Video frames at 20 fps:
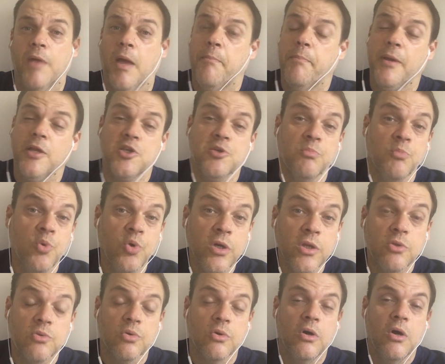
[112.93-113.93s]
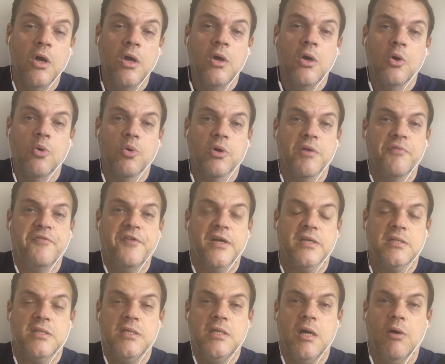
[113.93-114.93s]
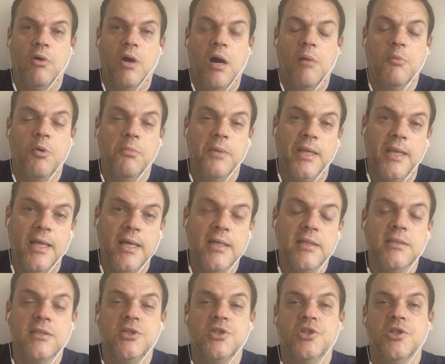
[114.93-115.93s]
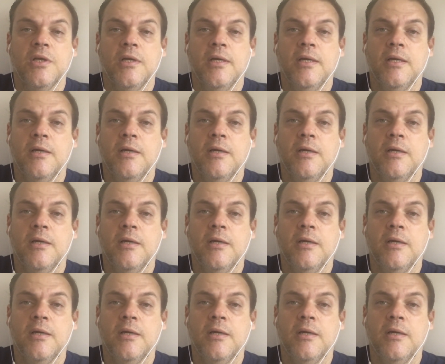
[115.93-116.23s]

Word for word: repete muito o que fazia o Ramon Menezes,